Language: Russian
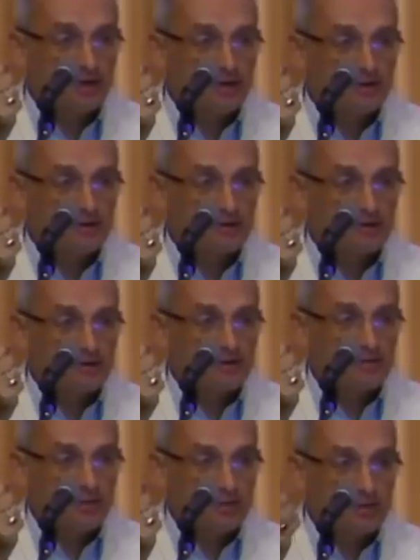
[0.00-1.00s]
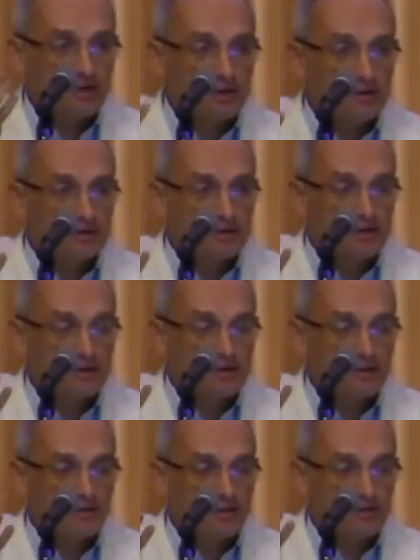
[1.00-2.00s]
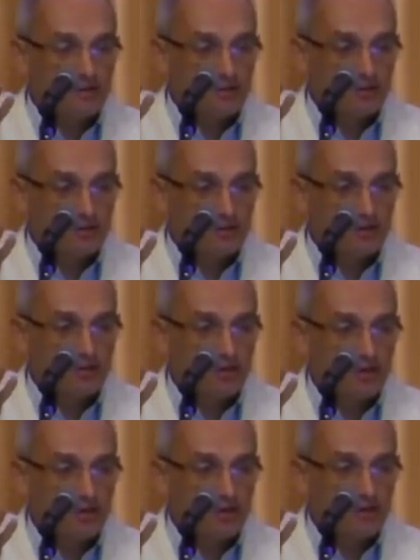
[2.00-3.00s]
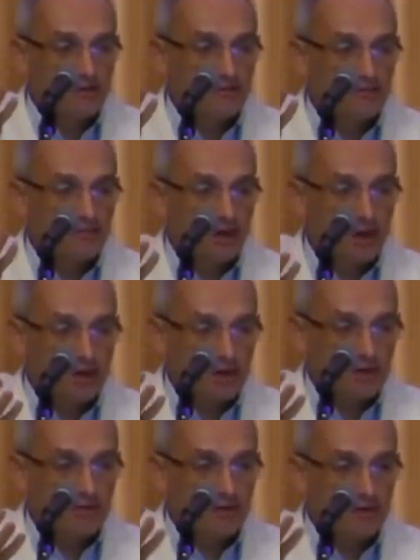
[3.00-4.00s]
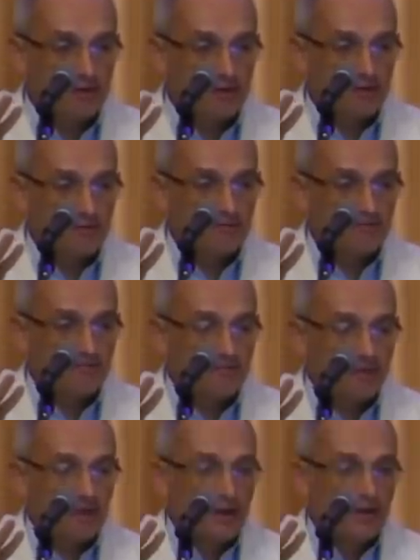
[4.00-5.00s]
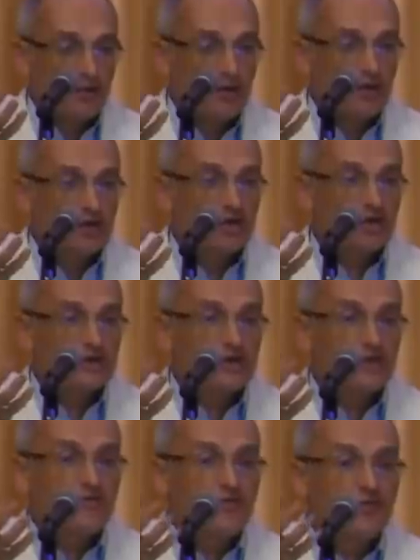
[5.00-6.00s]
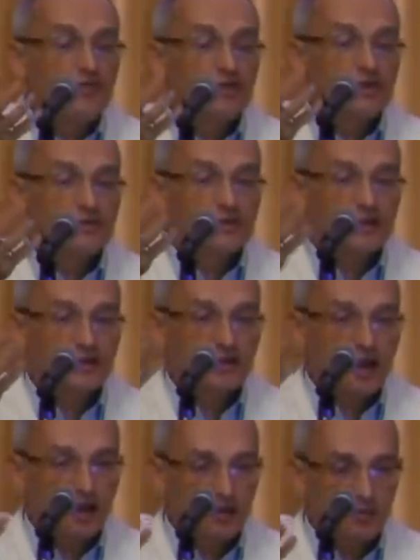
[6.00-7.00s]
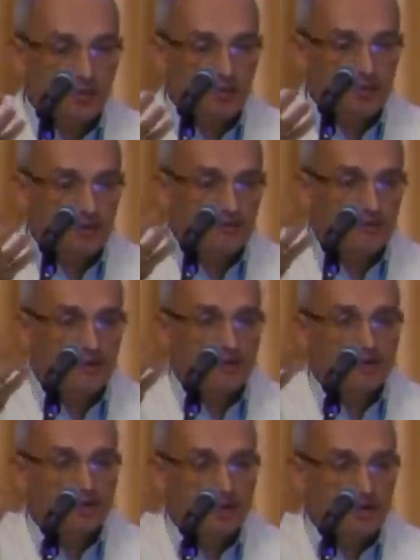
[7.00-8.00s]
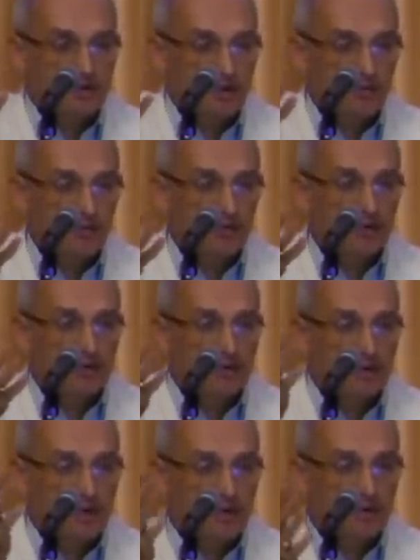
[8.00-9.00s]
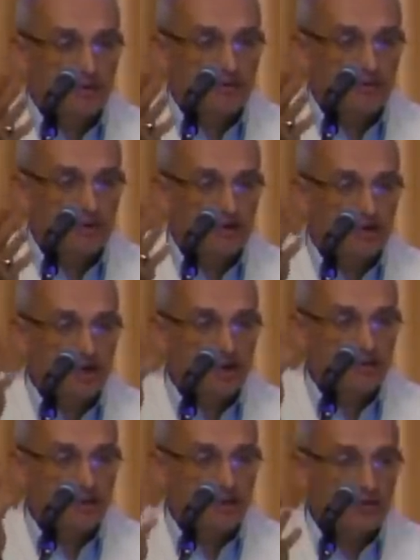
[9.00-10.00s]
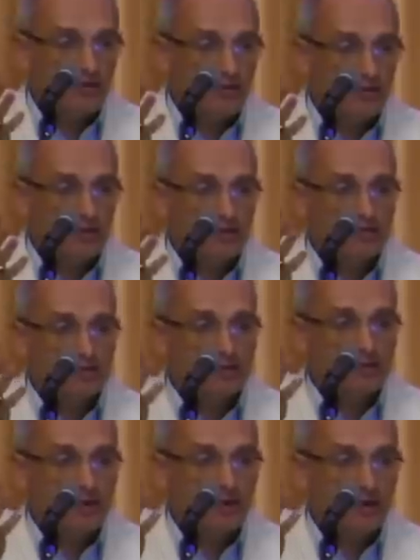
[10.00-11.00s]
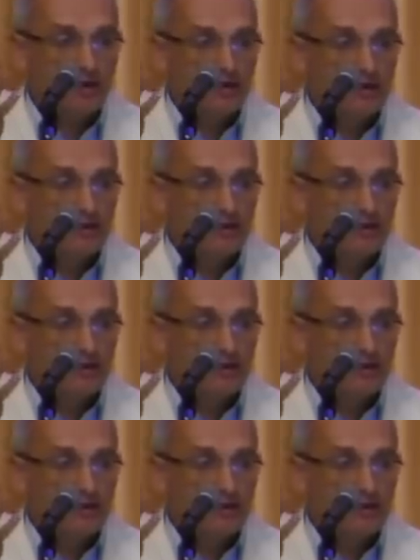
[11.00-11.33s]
из просто из детского дома, маленького. И у нее женские функции взлетают просто все, начинают работать. И она одного рожает, второго потом сама.